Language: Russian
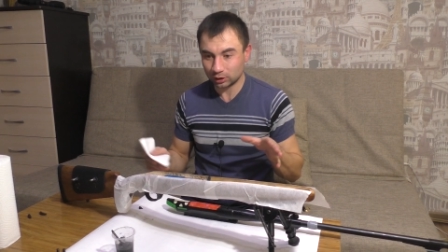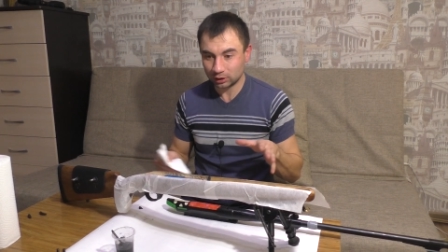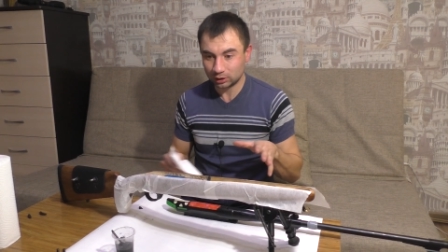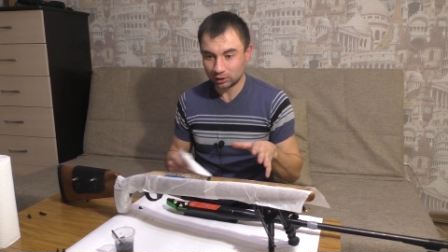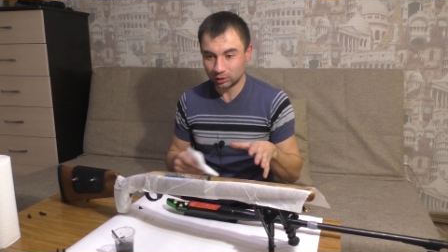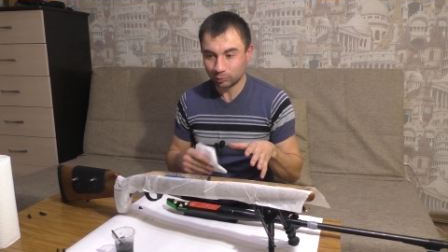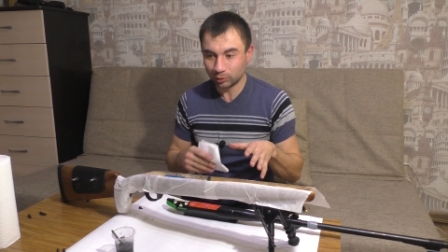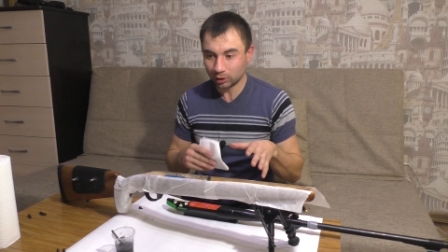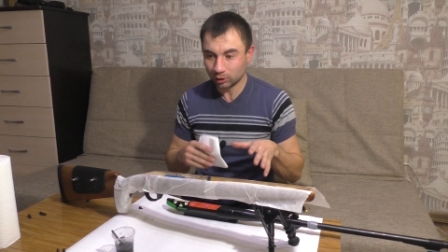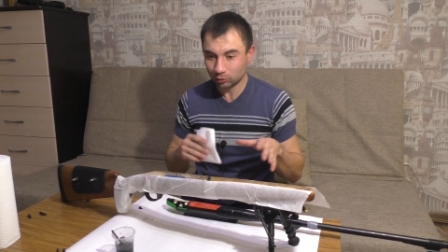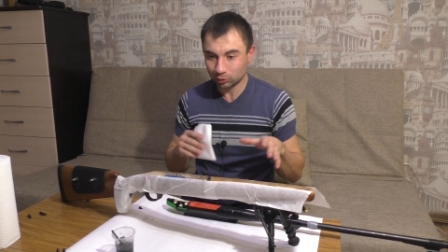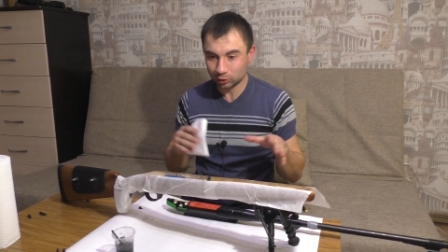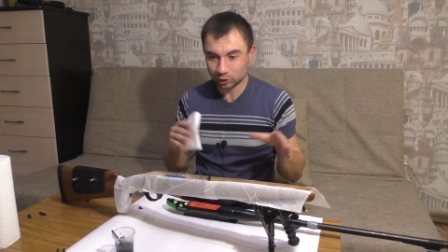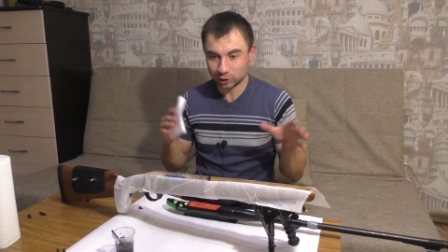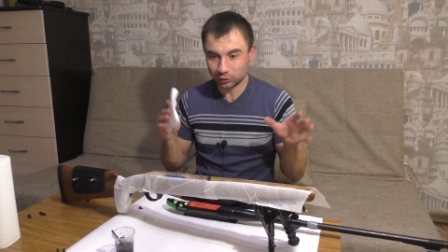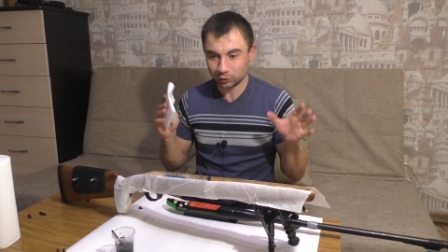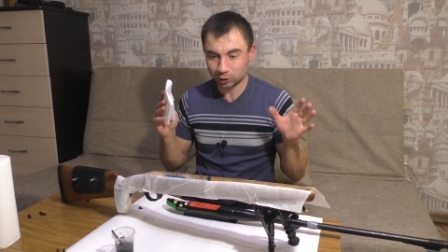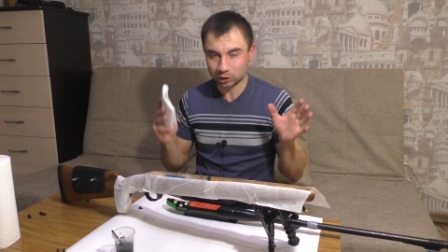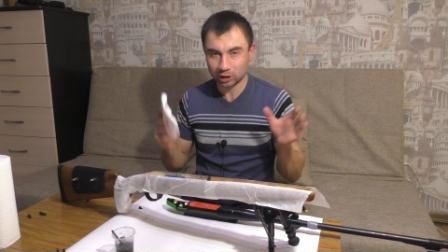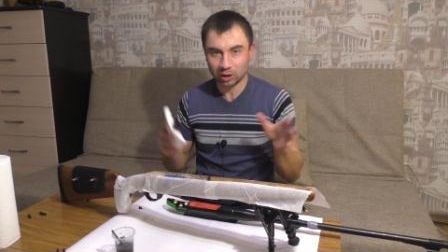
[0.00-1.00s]
и ты прямо вот
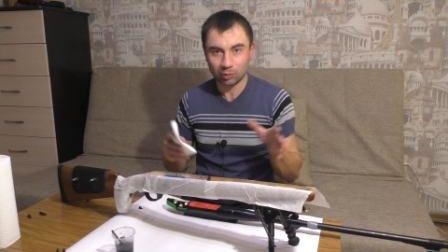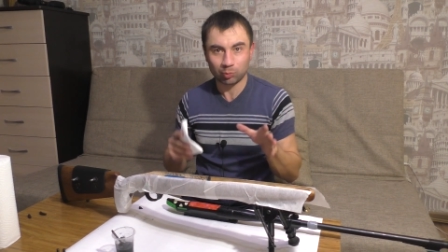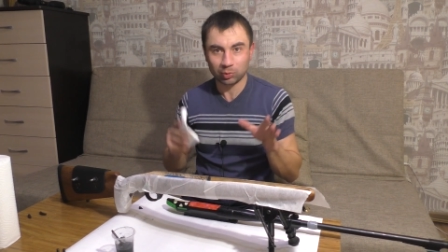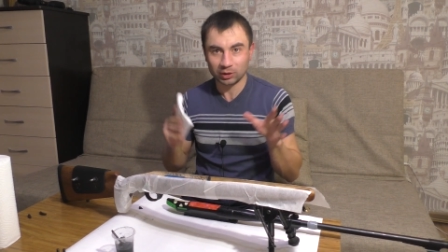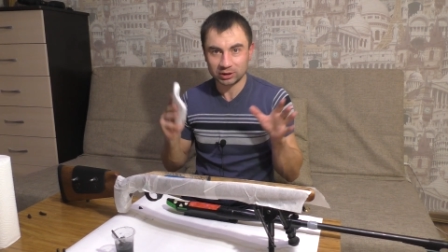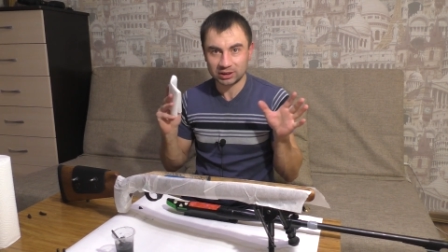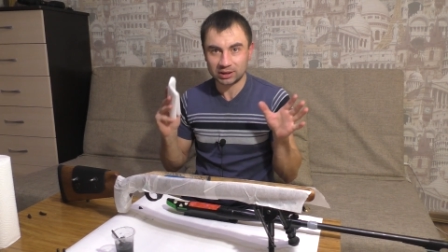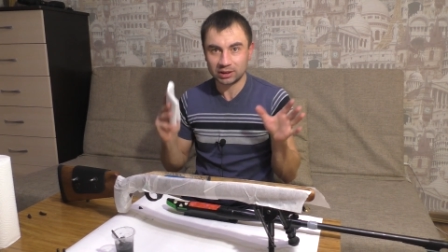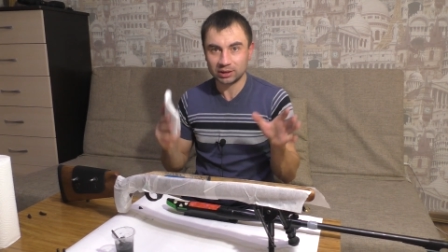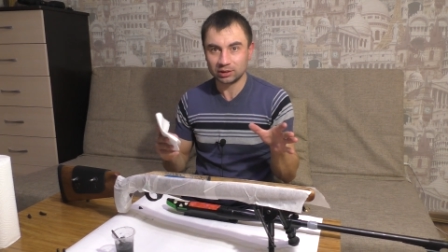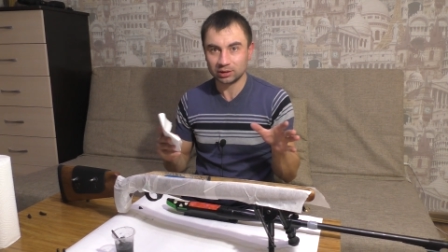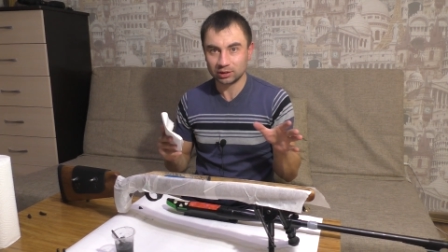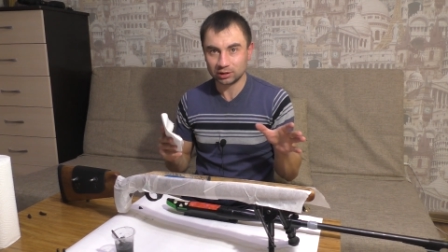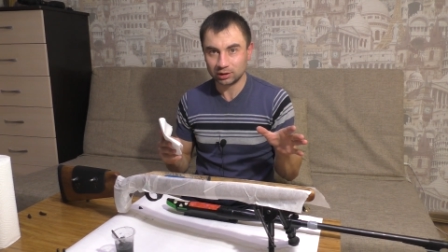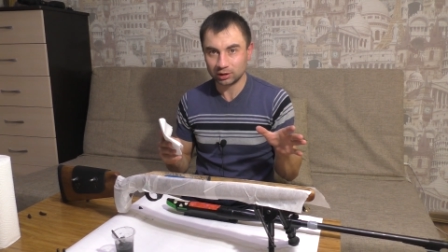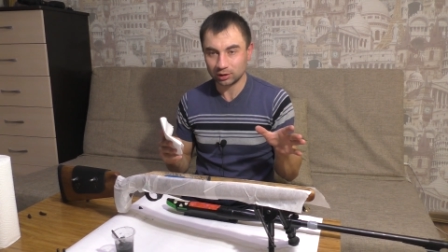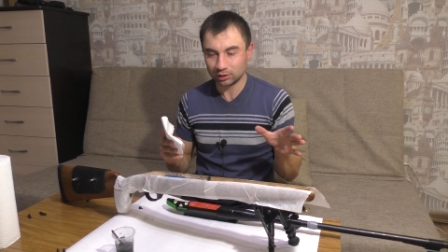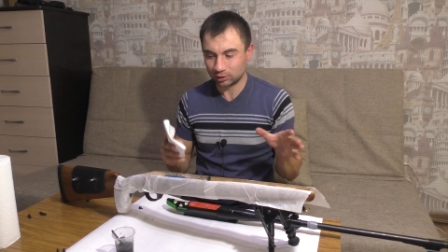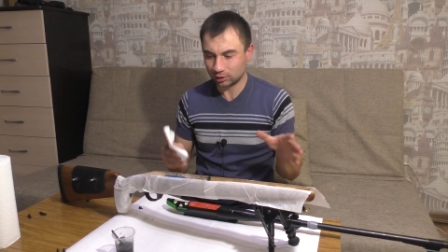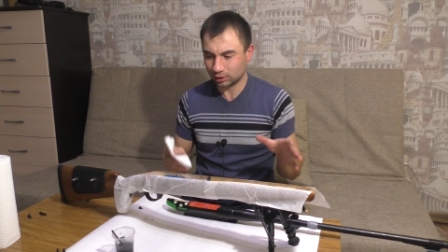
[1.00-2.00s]
живешь как последний
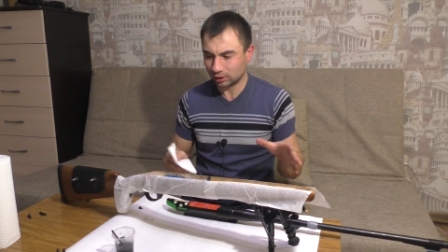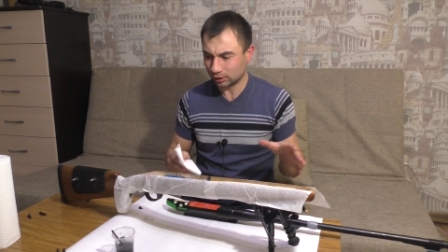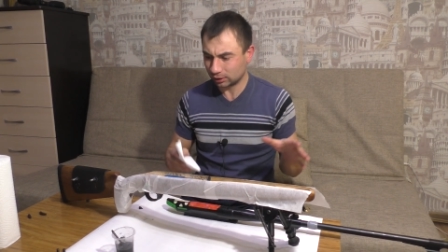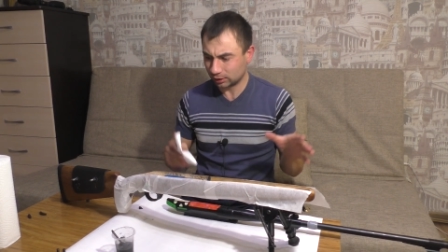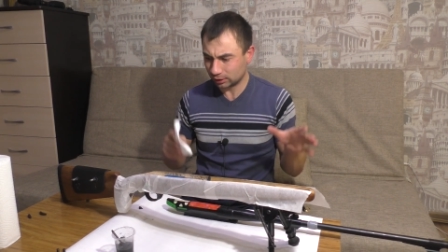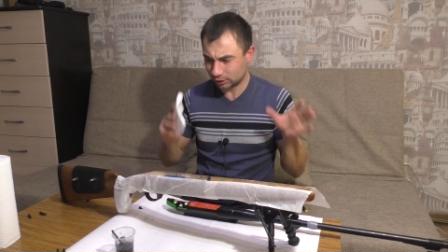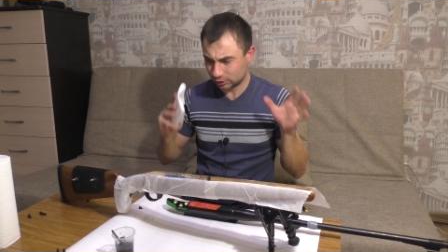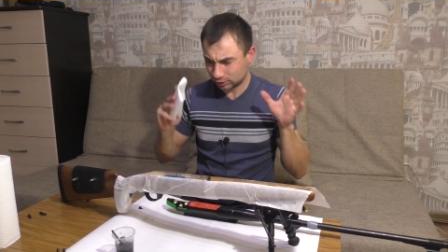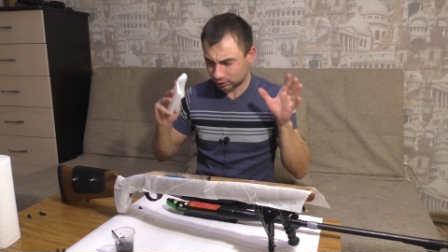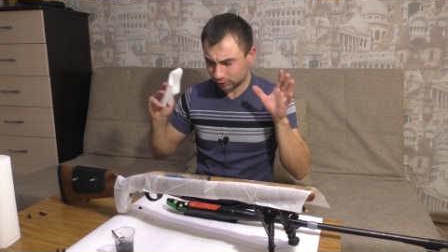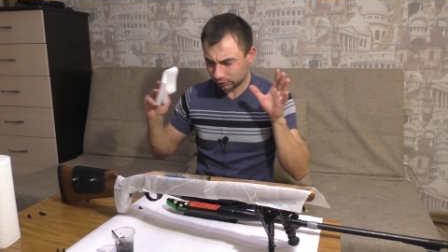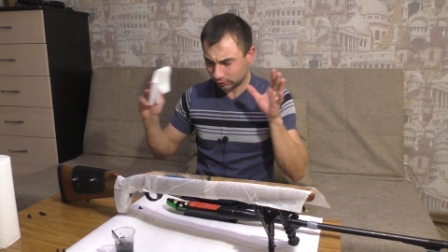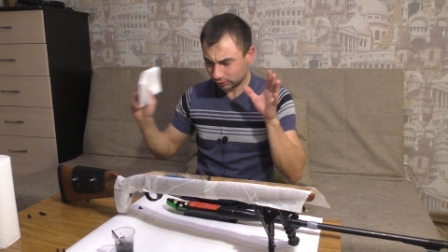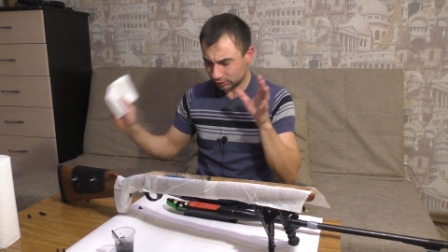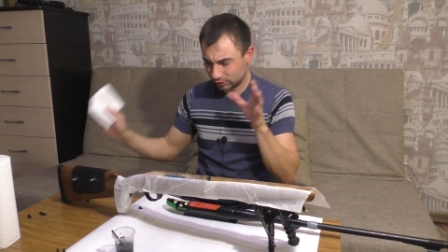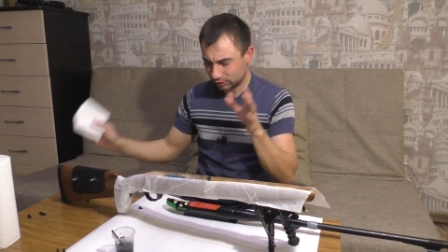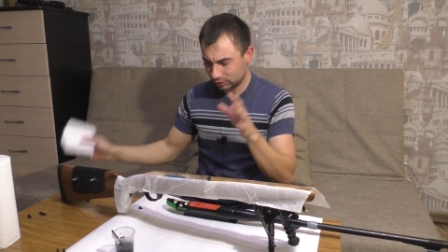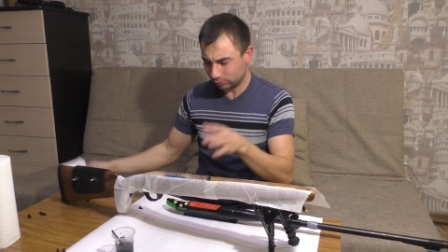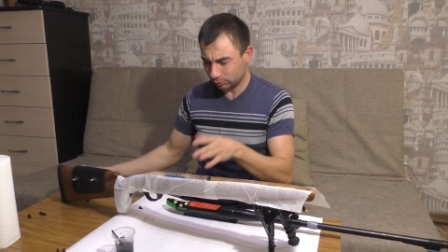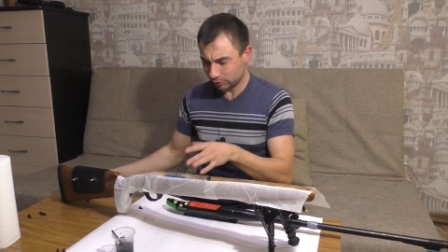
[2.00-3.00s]
день. Ты катаешься на
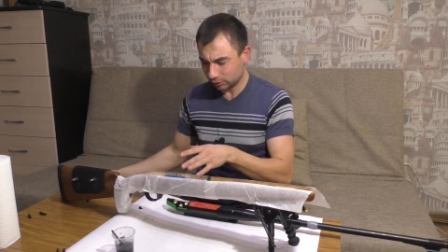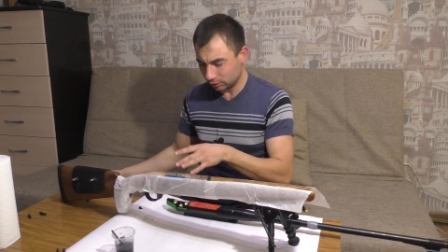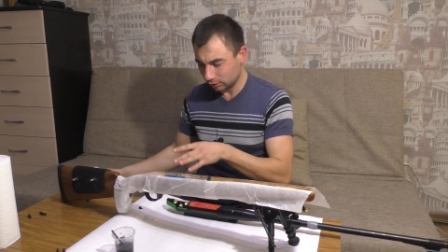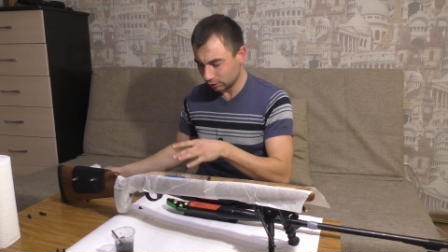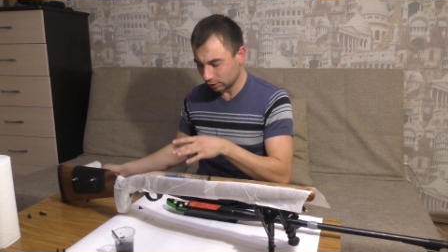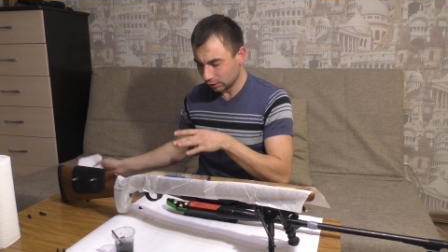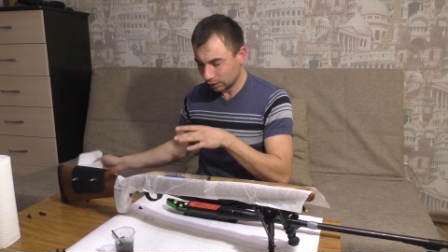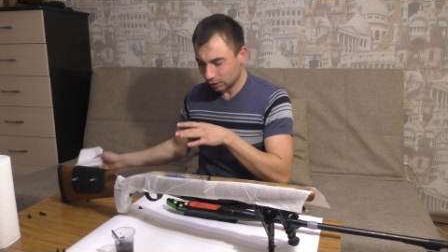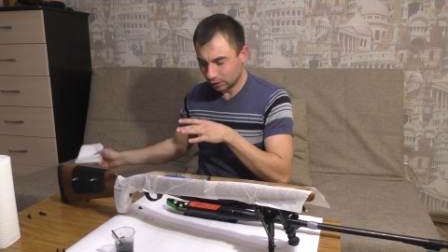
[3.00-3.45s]
велосипеде,